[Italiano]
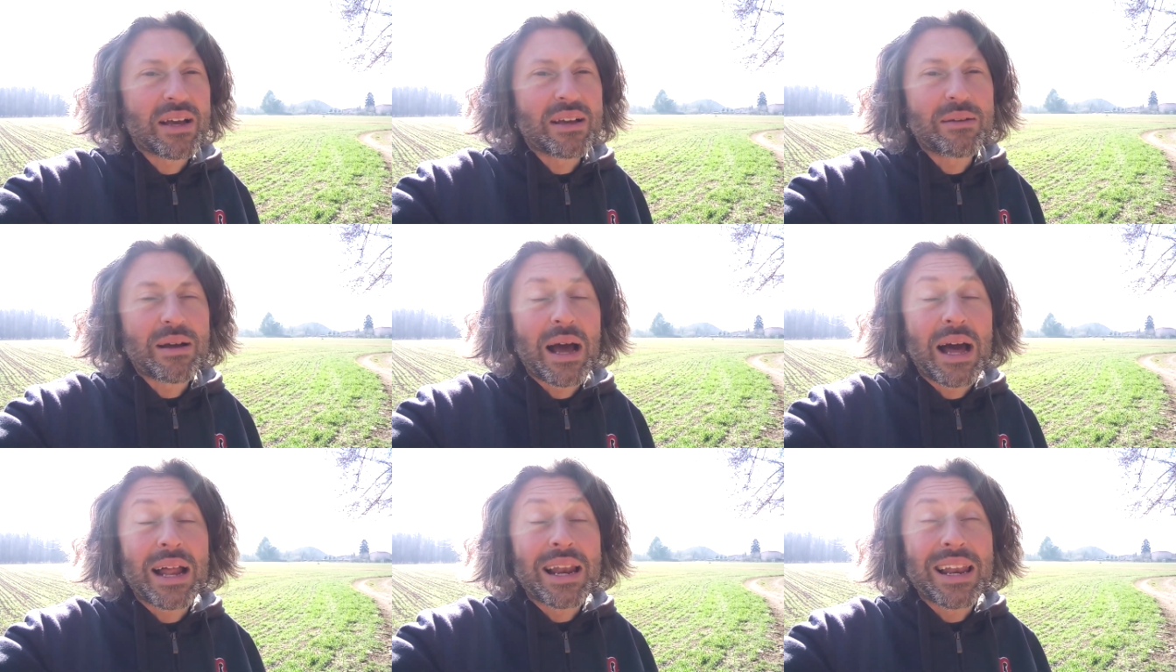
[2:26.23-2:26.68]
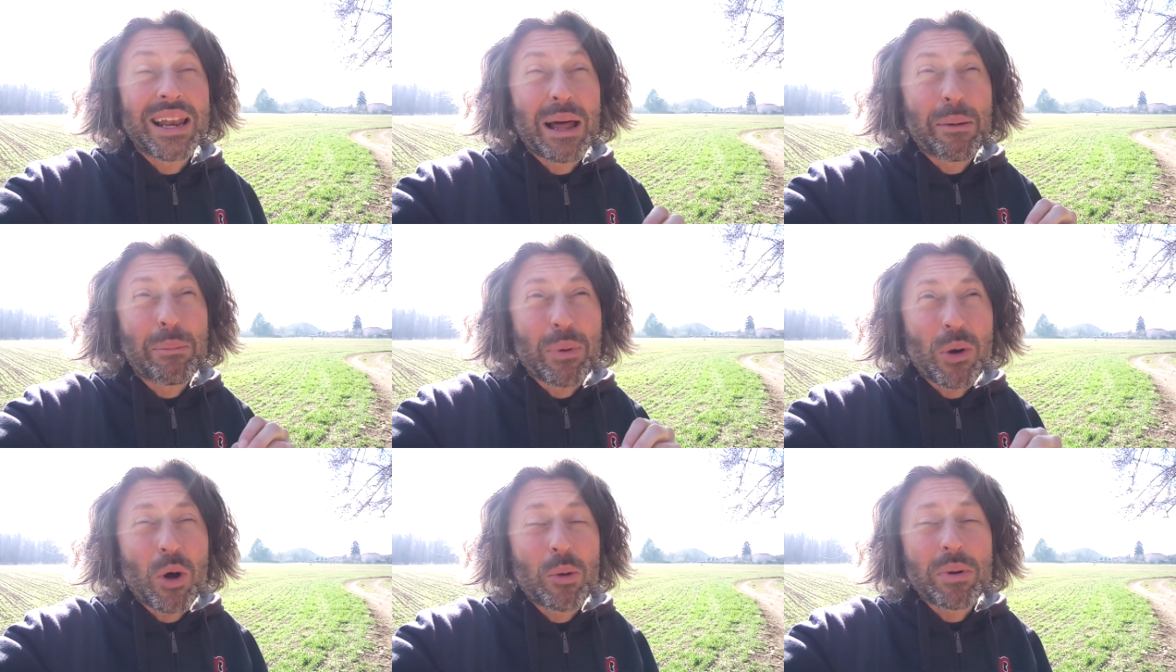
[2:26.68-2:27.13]
ah, la
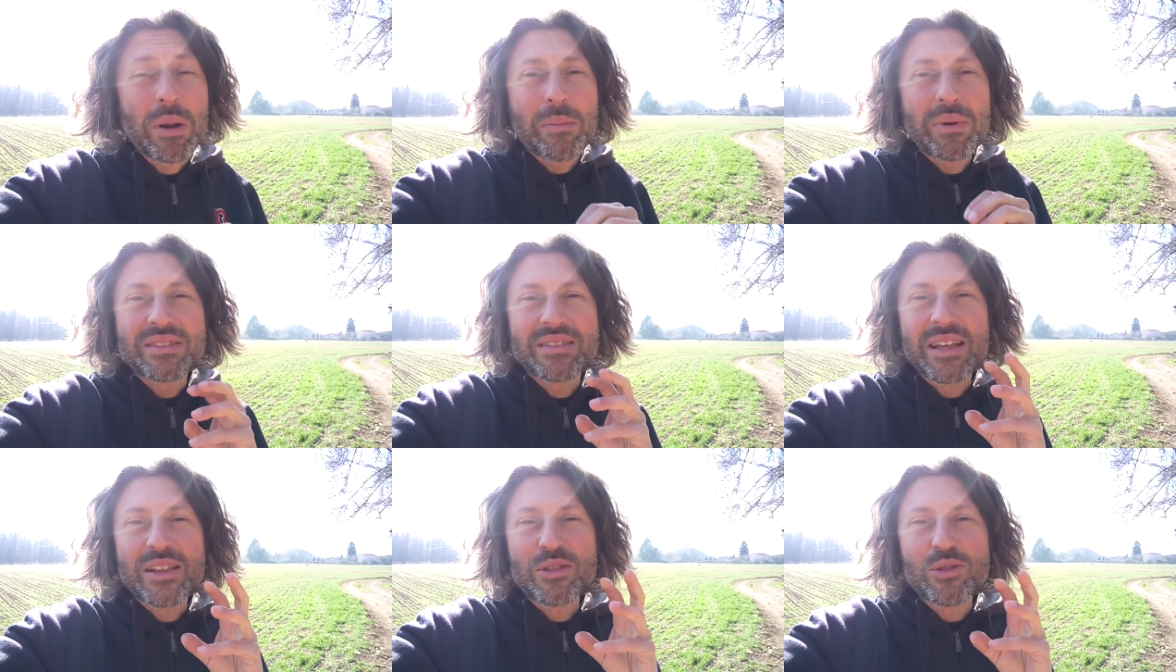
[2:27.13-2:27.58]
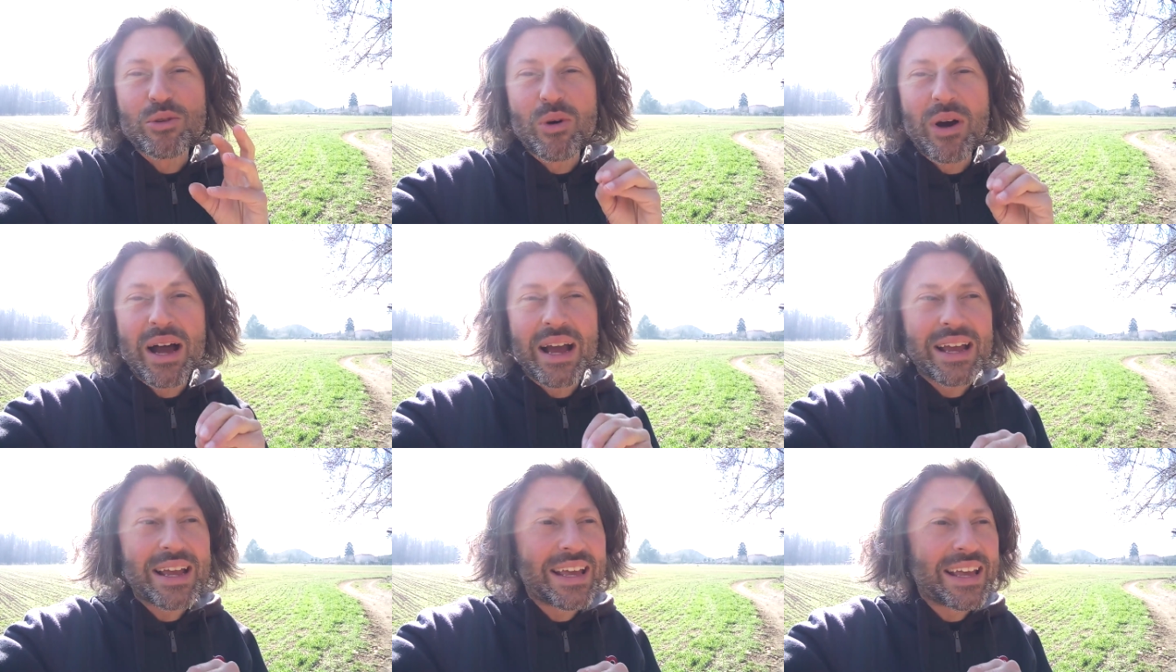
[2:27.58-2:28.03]
propria mettendo
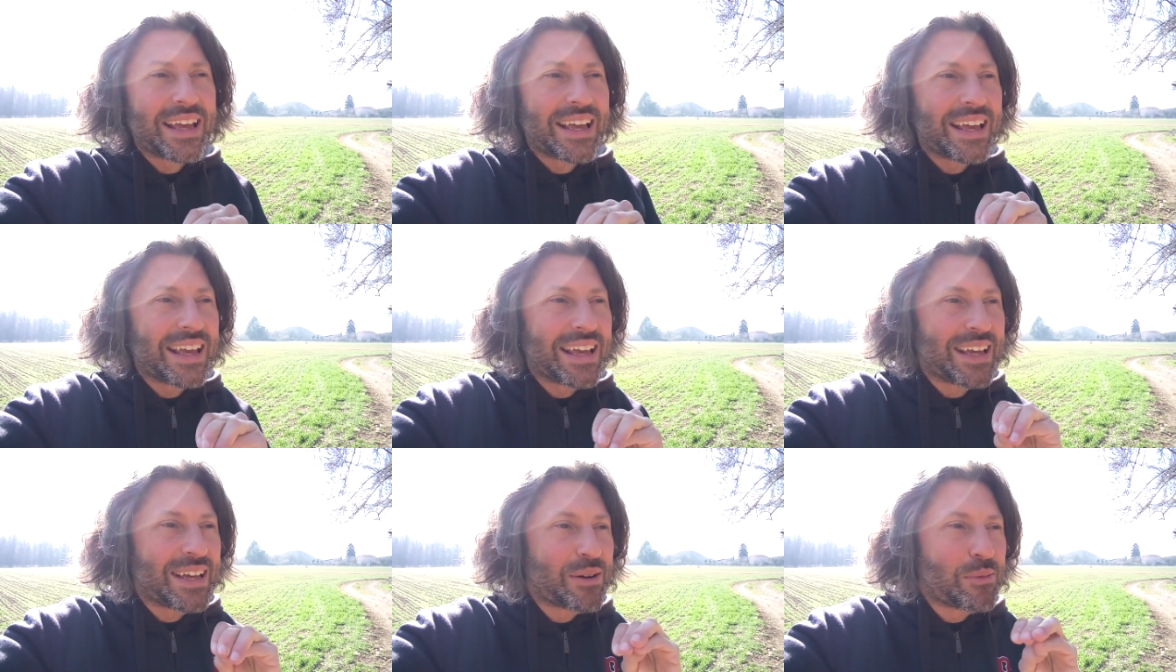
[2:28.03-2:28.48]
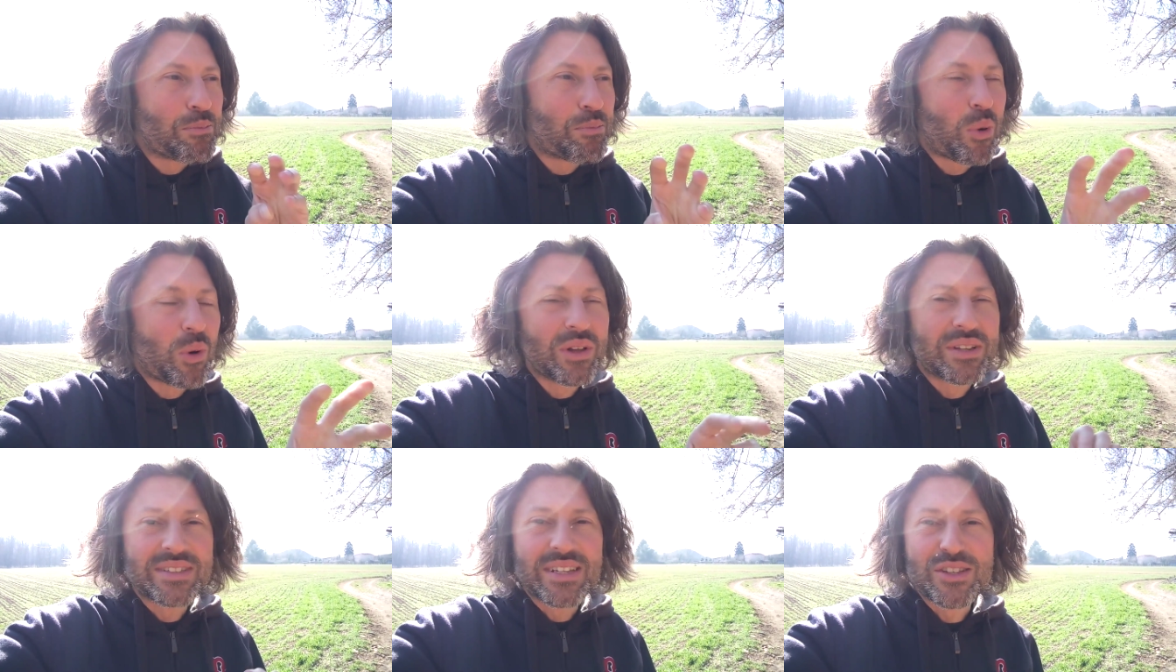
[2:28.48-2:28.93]
anche un
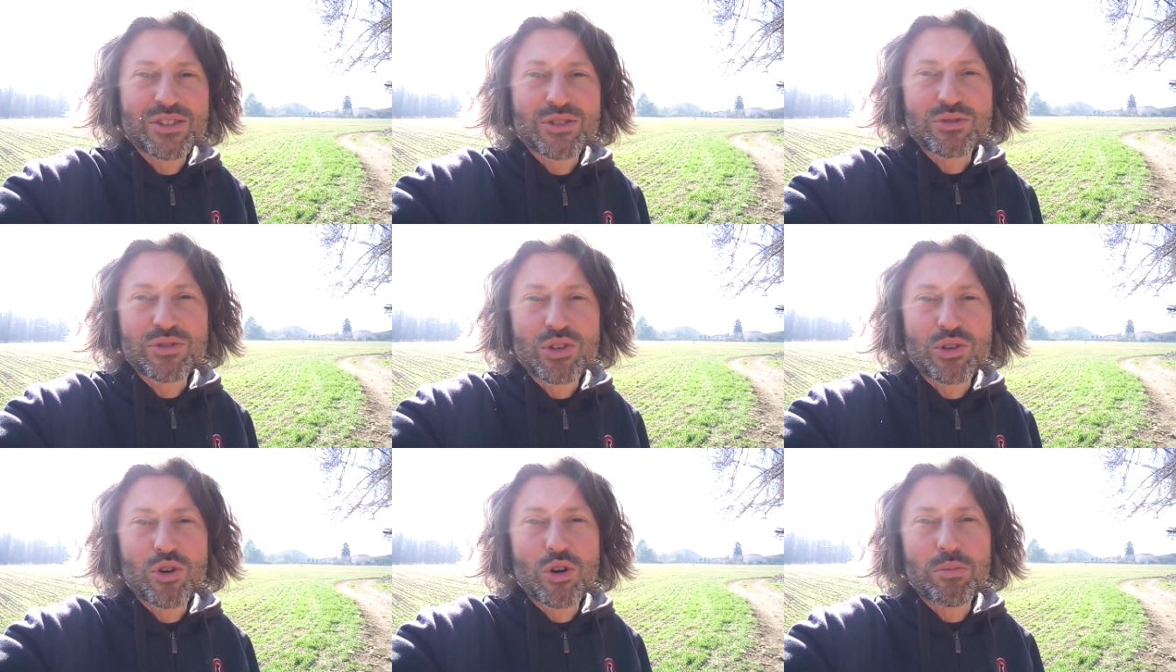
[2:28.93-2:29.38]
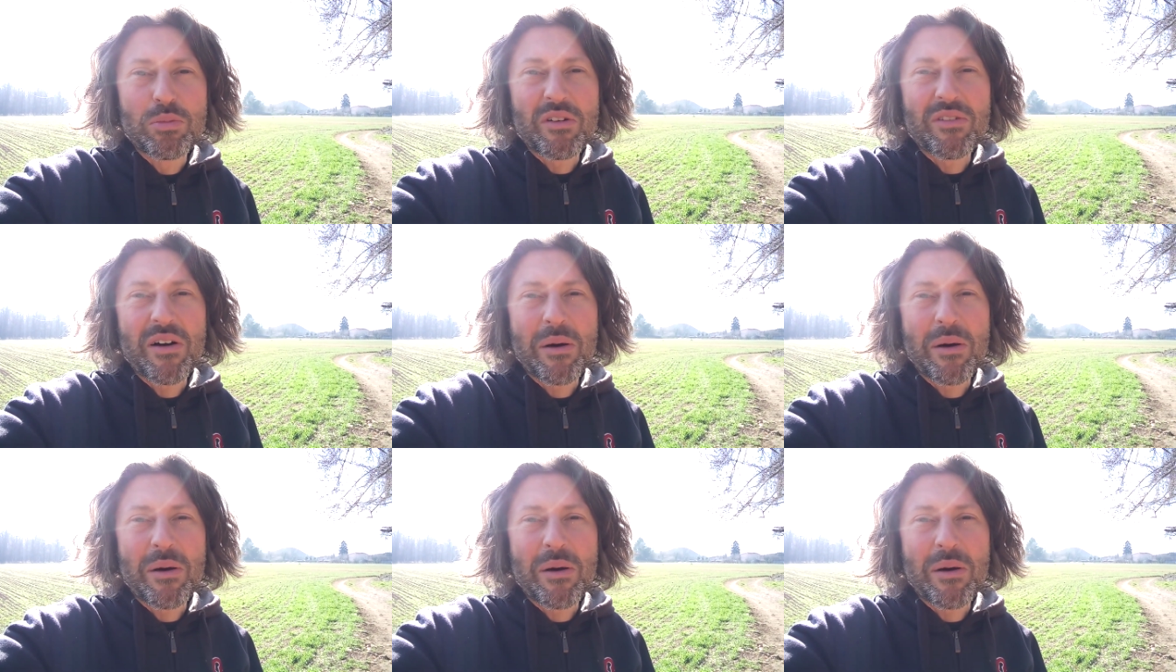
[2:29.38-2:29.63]
po' il senso di colpa,